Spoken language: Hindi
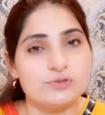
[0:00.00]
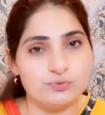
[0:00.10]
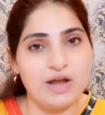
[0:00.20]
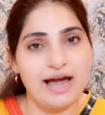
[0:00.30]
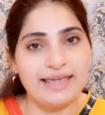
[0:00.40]

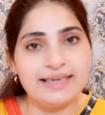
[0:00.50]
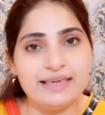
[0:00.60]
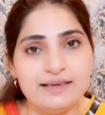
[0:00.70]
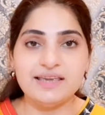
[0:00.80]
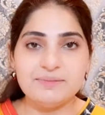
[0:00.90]
सुन आएगी
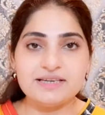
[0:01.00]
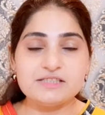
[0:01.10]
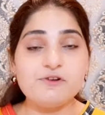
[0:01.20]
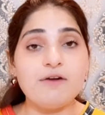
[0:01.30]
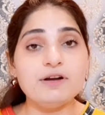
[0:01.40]
हिबिकस
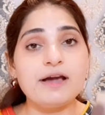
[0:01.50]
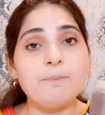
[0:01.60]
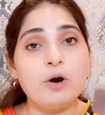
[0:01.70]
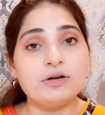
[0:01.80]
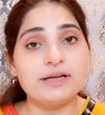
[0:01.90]
फ्लावर का
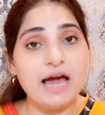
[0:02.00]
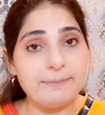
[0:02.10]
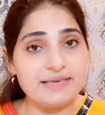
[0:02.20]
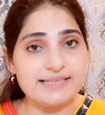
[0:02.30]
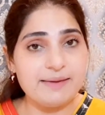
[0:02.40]
पाउडर
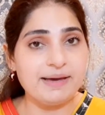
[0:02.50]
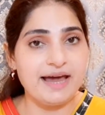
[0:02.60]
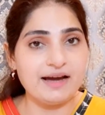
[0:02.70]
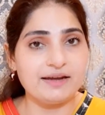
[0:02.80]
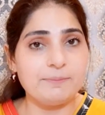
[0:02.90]
अभी से
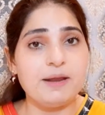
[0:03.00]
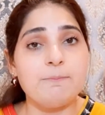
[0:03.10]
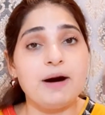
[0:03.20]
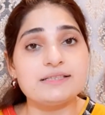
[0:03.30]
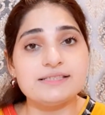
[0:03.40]
बनाकर अपने
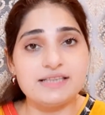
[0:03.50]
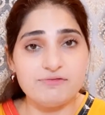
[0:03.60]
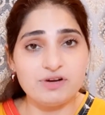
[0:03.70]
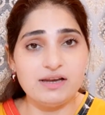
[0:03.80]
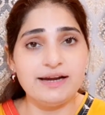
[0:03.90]
पास
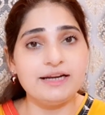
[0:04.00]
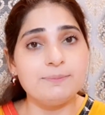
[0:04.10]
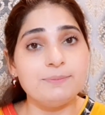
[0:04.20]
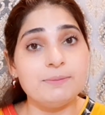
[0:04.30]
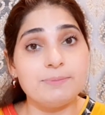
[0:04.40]
सेव कर लें
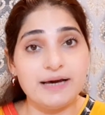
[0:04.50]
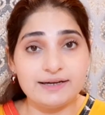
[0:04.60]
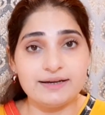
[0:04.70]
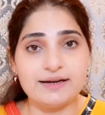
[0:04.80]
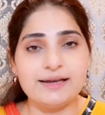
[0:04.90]
डिब्बी भर
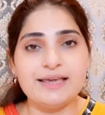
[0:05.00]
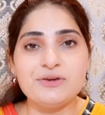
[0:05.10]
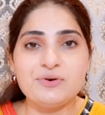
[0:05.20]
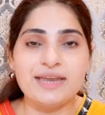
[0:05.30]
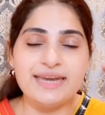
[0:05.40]
कर रख लें
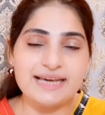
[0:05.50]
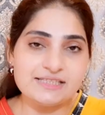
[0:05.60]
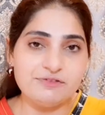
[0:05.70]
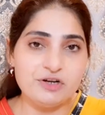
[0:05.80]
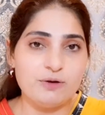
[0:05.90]
क्योंकि
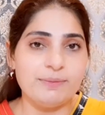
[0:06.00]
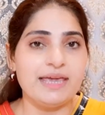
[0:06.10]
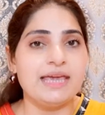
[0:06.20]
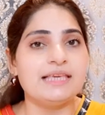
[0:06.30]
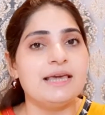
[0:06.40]
नेक्स्ट वीडियो
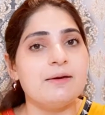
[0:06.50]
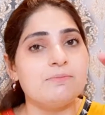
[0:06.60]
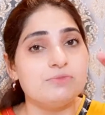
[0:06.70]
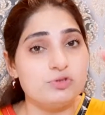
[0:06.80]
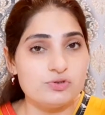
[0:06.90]
में ये
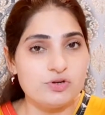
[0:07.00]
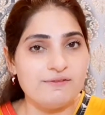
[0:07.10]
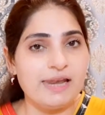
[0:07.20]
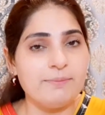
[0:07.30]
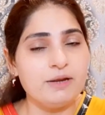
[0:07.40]
यूज़ होने
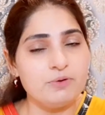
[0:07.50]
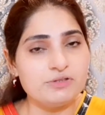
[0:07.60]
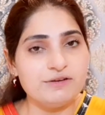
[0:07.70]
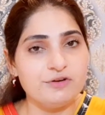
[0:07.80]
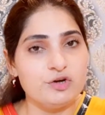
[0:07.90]
वाला है मेरी बहुत
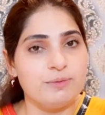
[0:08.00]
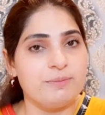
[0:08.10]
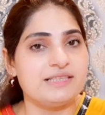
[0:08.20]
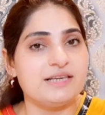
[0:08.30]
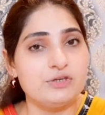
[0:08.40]
सी वीडियो में
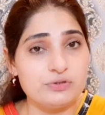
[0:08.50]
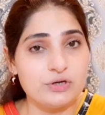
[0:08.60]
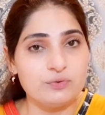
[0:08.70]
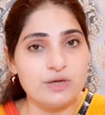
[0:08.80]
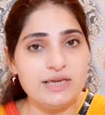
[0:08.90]
मैं इसे यूज़
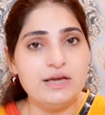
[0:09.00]
करूँगी